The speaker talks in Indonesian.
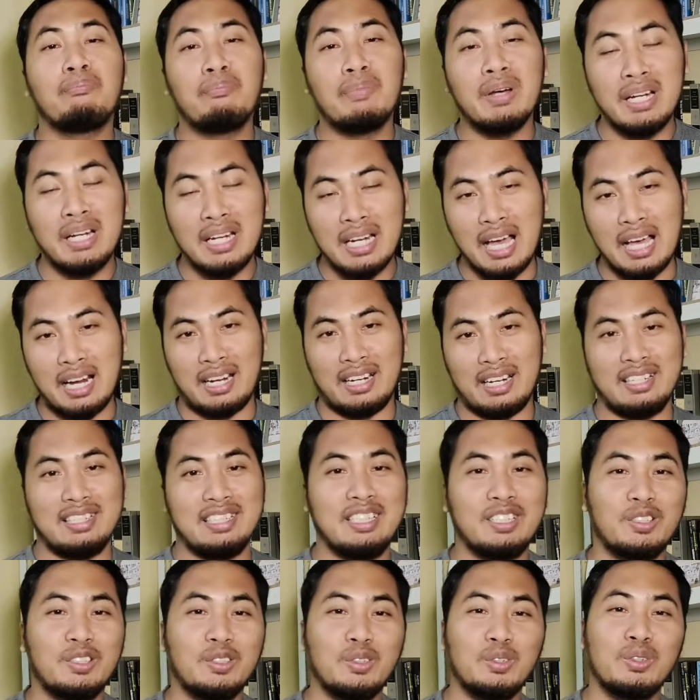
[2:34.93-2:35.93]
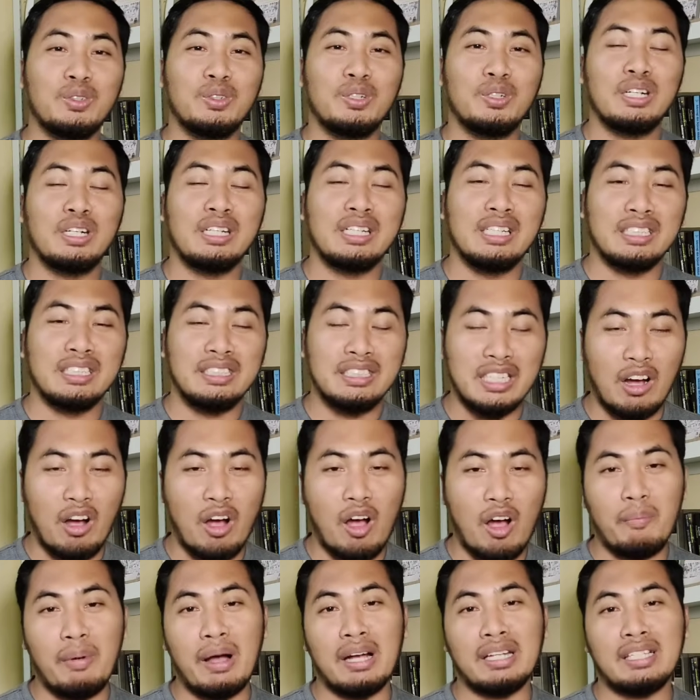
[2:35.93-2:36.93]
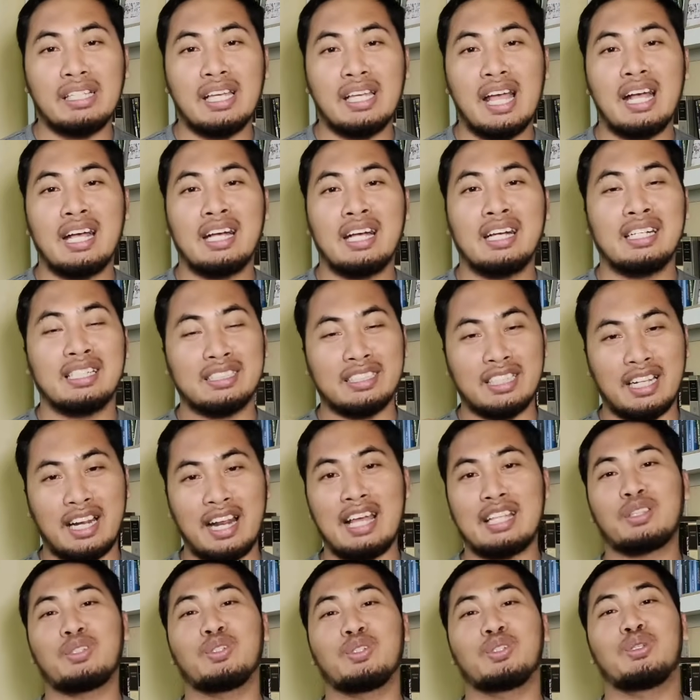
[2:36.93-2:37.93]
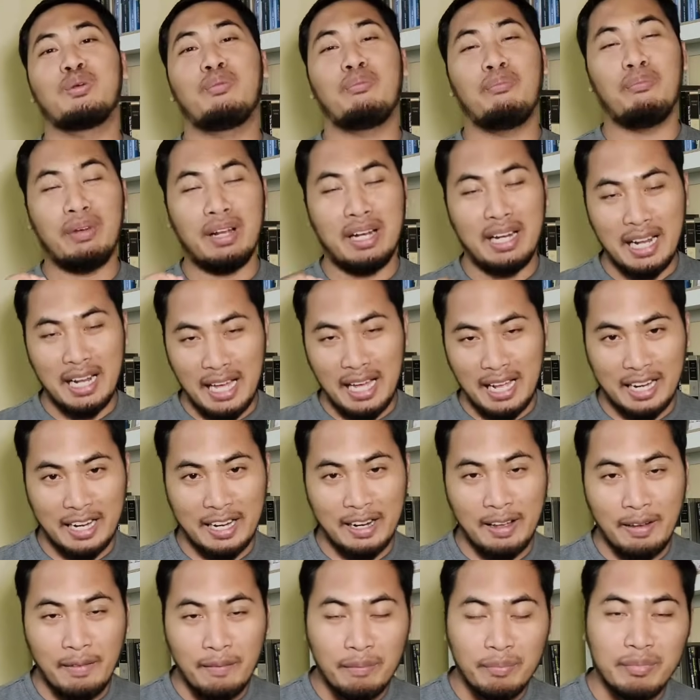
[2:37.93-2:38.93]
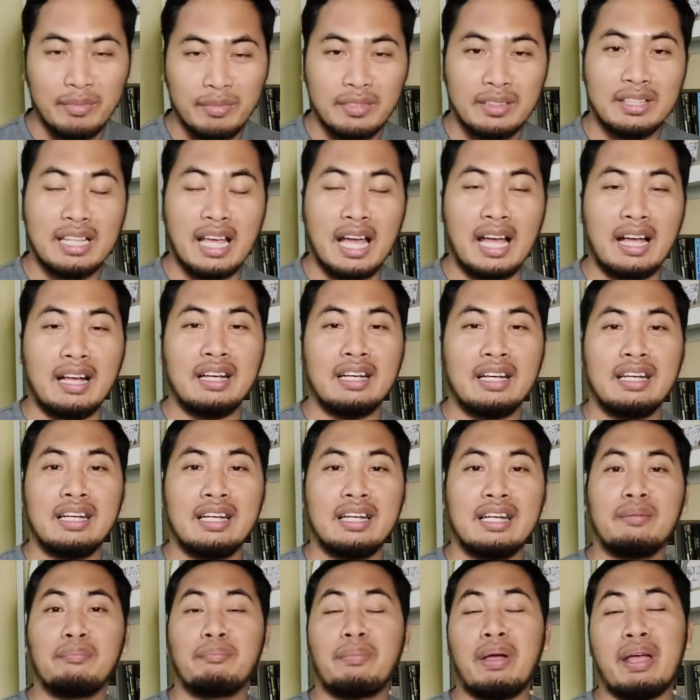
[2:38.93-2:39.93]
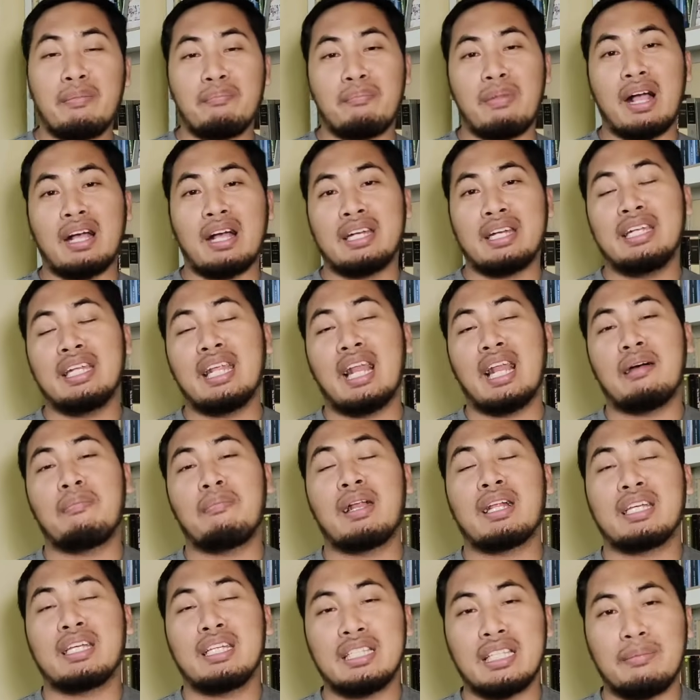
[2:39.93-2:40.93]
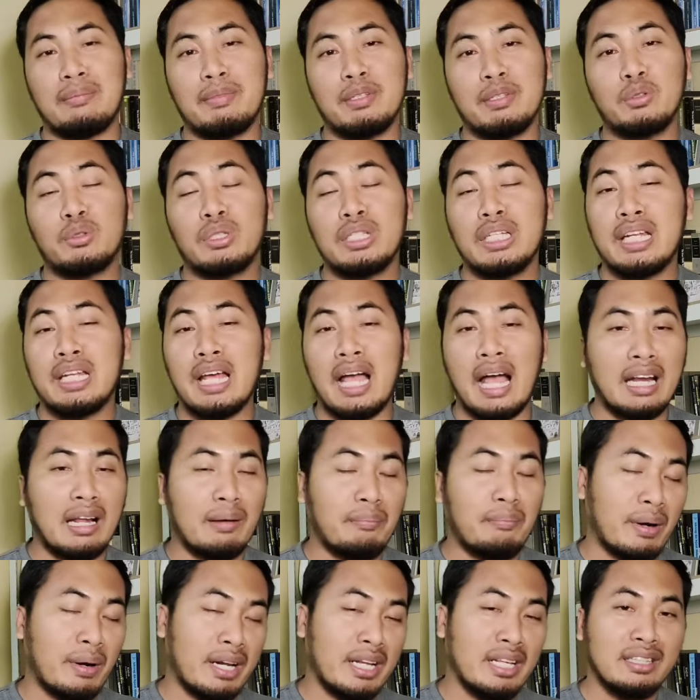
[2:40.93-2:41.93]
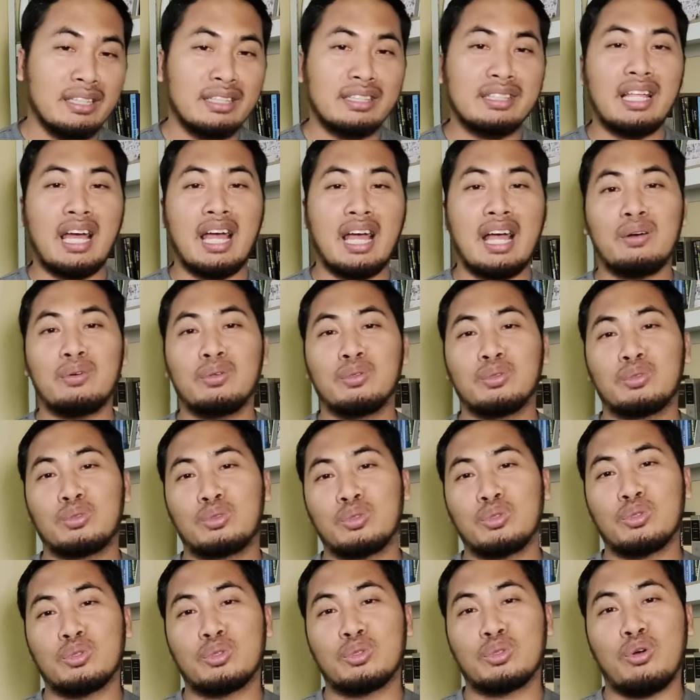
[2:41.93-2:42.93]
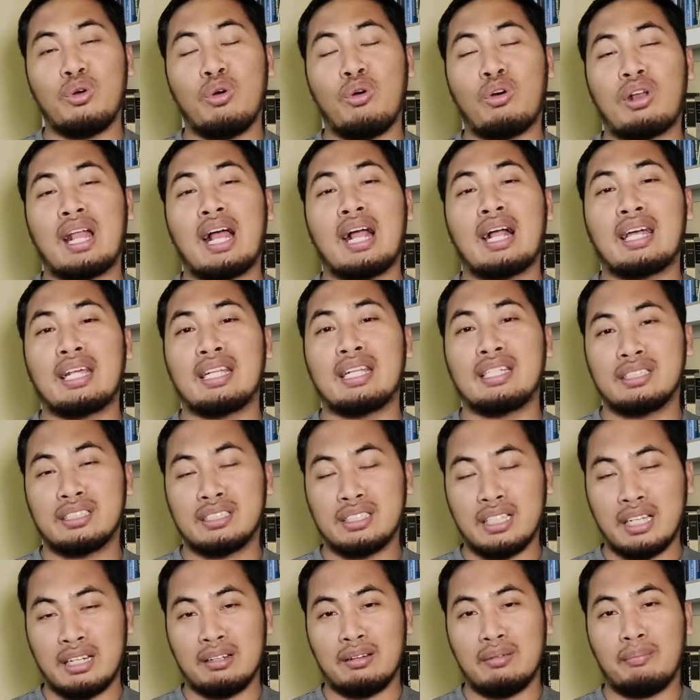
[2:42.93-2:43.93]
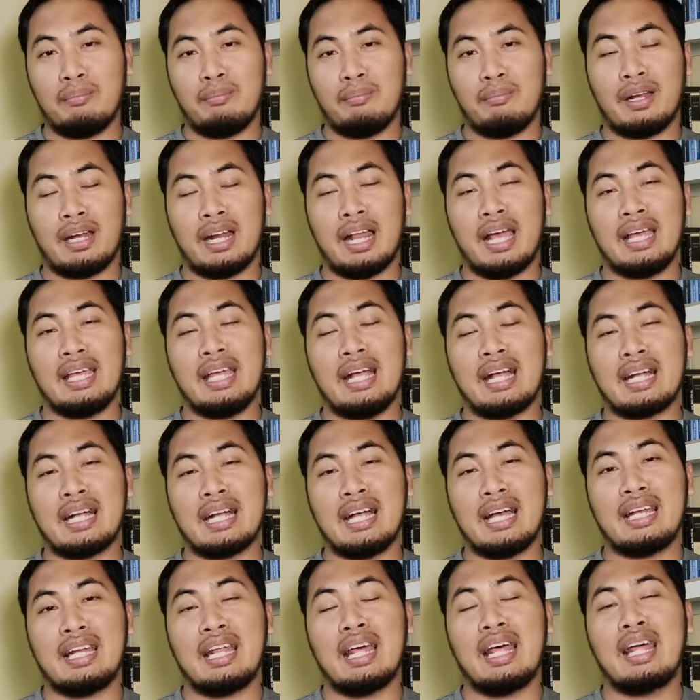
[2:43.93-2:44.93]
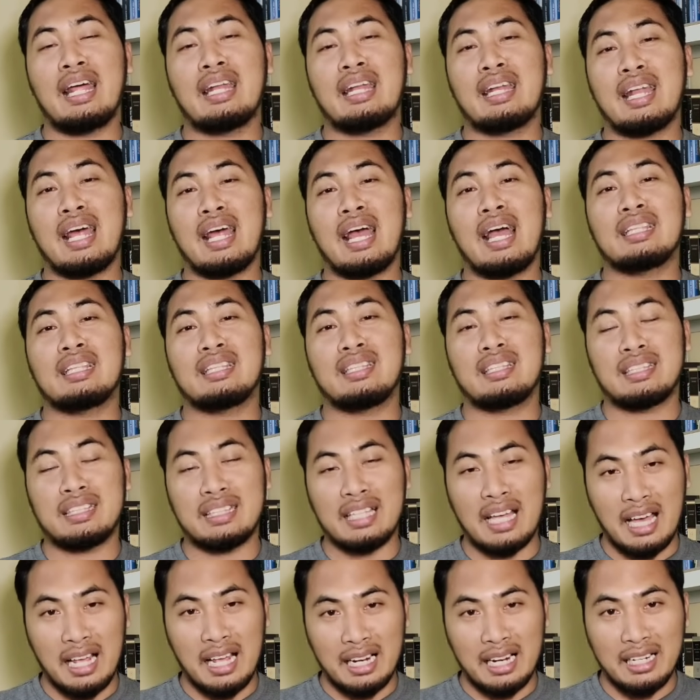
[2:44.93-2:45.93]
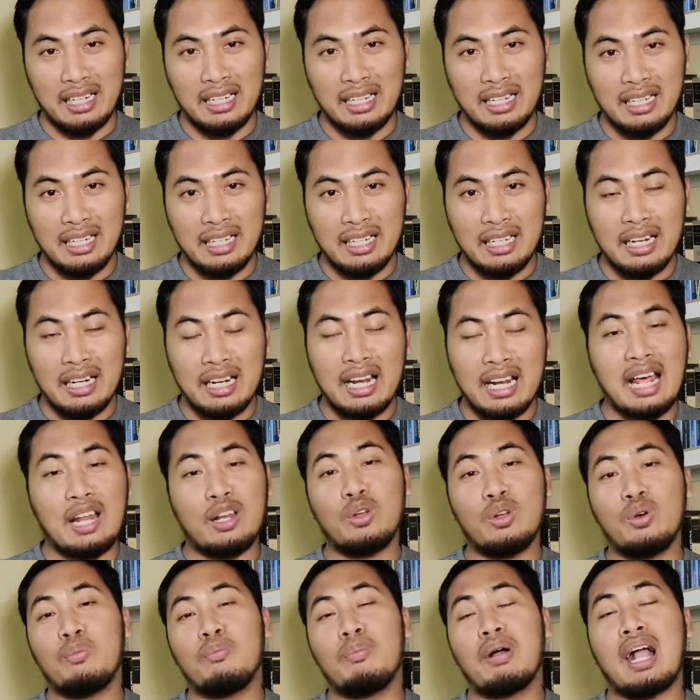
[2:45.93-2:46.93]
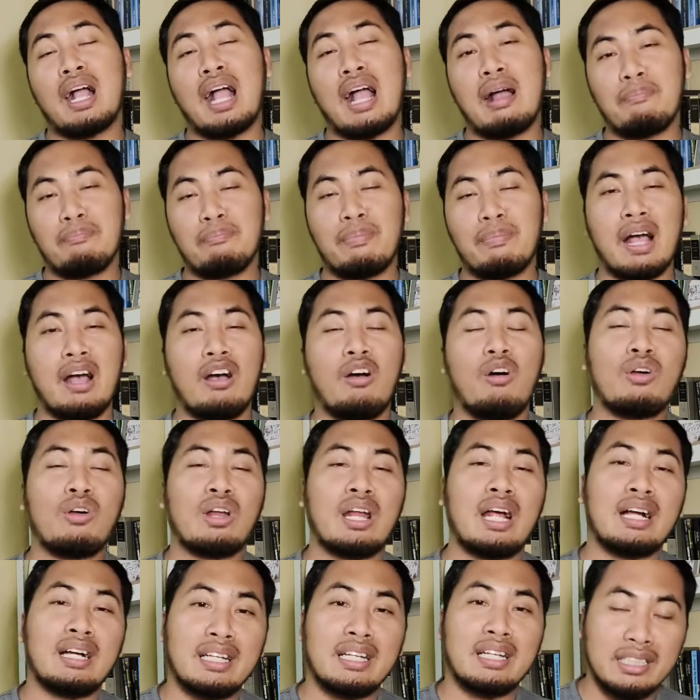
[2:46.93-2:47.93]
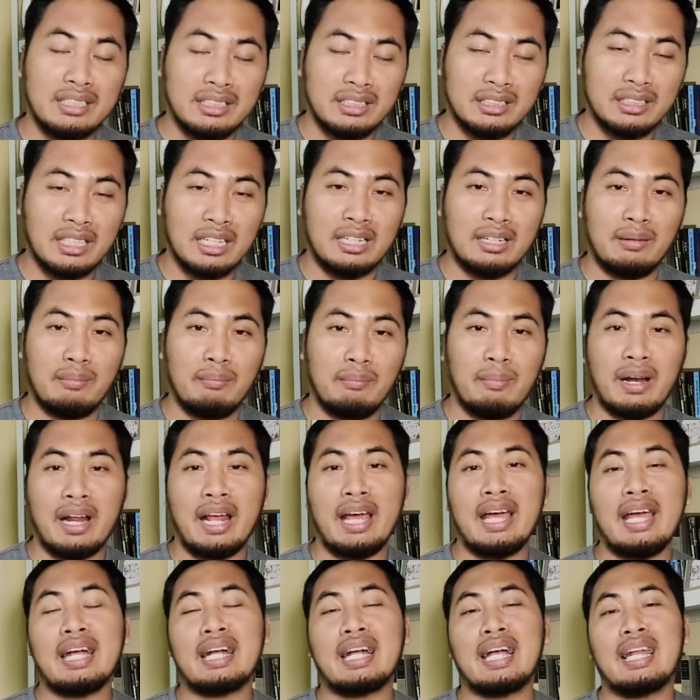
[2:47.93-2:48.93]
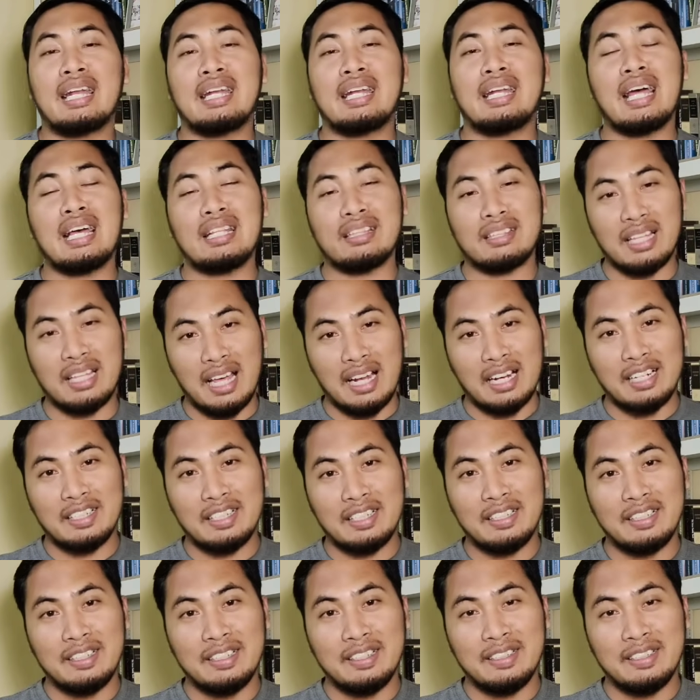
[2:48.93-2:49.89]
Benar, itu jawabannya 100 benar. Nah, memang di dalam Alkitab itu tidak ada perintah untuk orang Kristen merayakan Natal. Lalu mengapa orang Kristen merayakan Natal?